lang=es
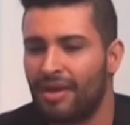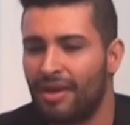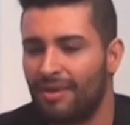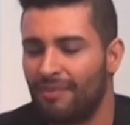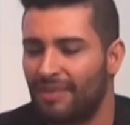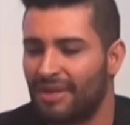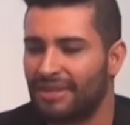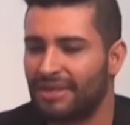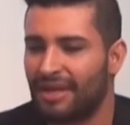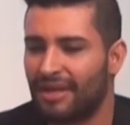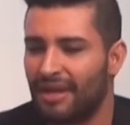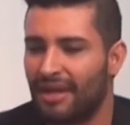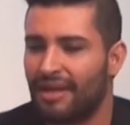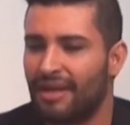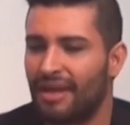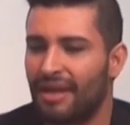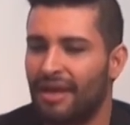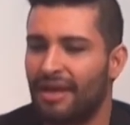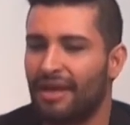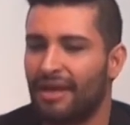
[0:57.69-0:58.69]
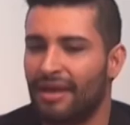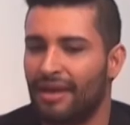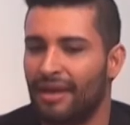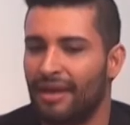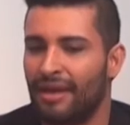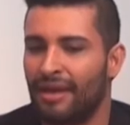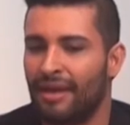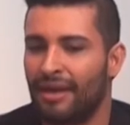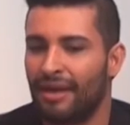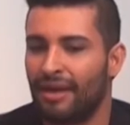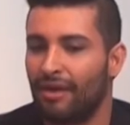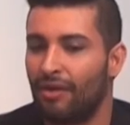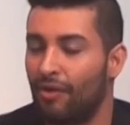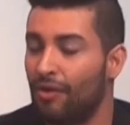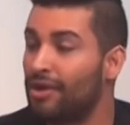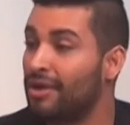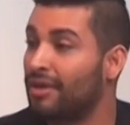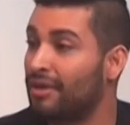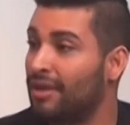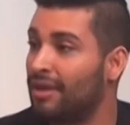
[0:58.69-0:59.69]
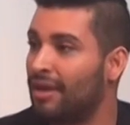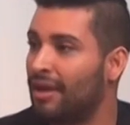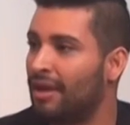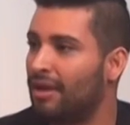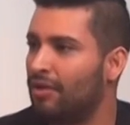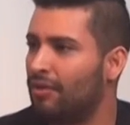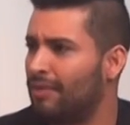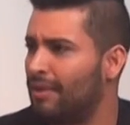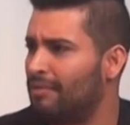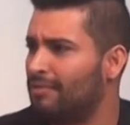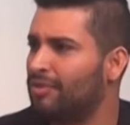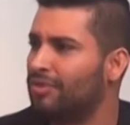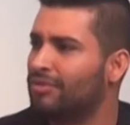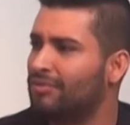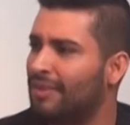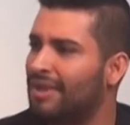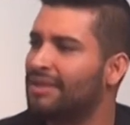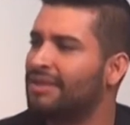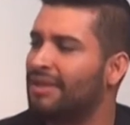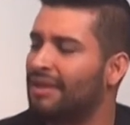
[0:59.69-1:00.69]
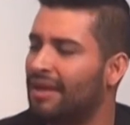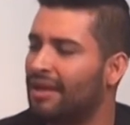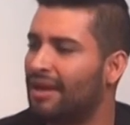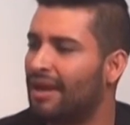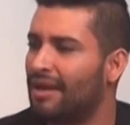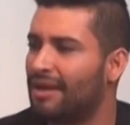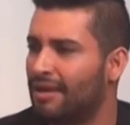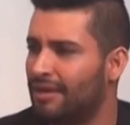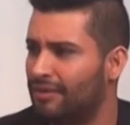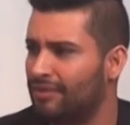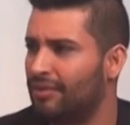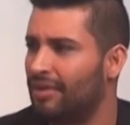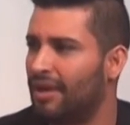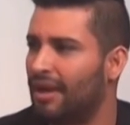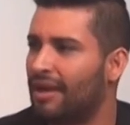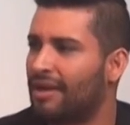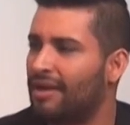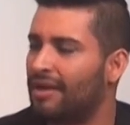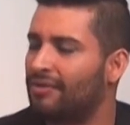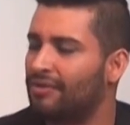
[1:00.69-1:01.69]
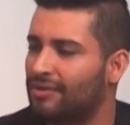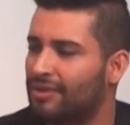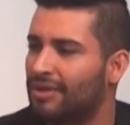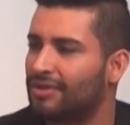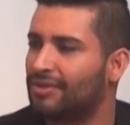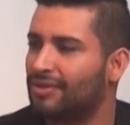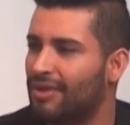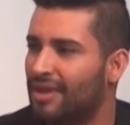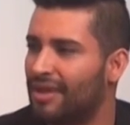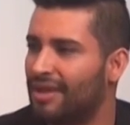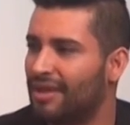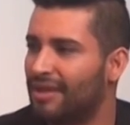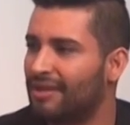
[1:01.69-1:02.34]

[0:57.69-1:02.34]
Y más que nada, eh, hoy en día lo vemos más en la calle aquí en nuestra ciudad.